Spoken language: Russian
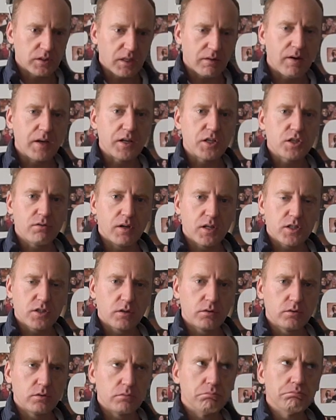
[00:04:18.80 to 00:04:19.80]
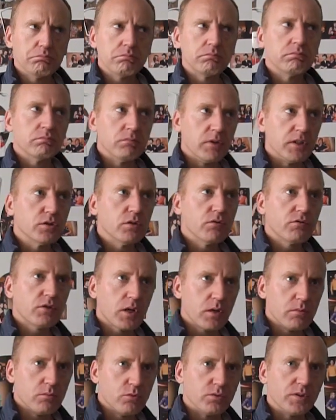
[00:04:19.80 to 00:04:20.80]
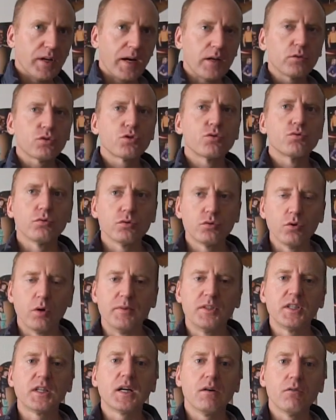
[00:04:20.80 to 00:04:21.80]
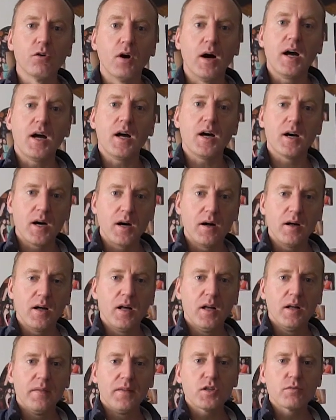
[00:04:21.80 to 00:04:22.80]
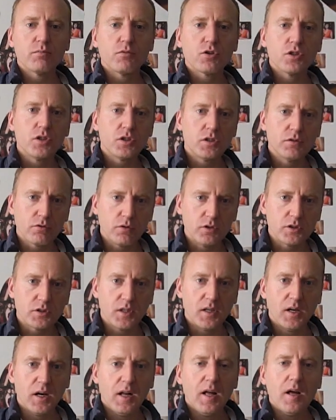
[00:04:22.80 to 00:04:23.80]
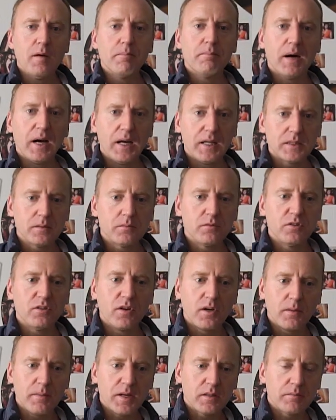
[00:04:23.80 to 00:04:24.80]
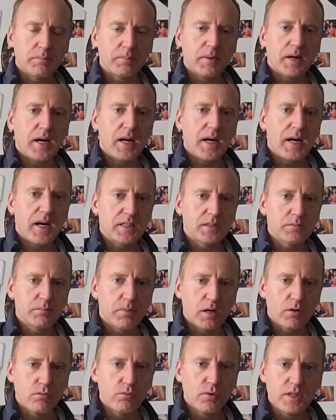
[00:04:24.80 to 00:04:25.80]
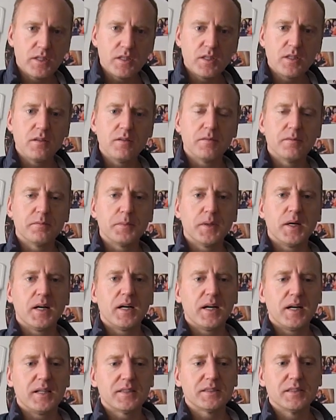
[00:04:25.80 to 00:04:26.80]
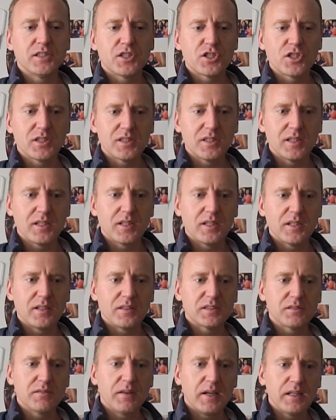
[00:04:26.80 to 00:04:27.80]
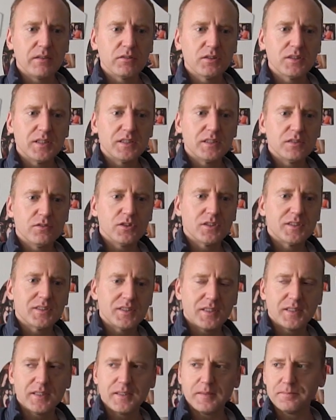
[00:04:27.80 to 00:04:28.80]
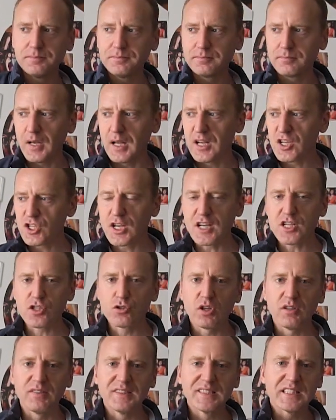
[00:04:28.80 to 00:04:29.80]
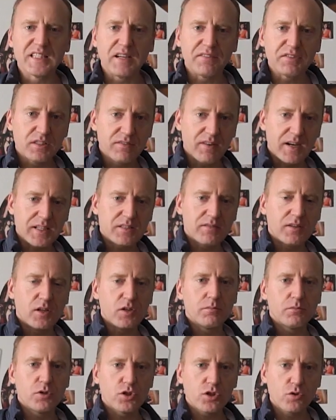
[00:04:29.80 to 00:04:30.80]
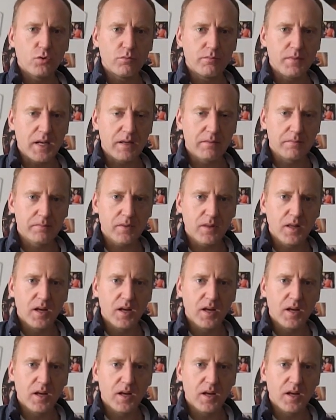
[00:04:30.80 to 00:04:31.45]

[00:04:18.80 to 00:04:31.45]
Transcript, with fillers: товарищ ваш, такой, хм -хм, если он в Крыму, так это уж у него дома, никого, ага, значит, можно идти в гости. Поэтому, ребят, поспокойней, по, значит, э, свои вот эти вот эм, жажду хвостовства свою немножко умерим.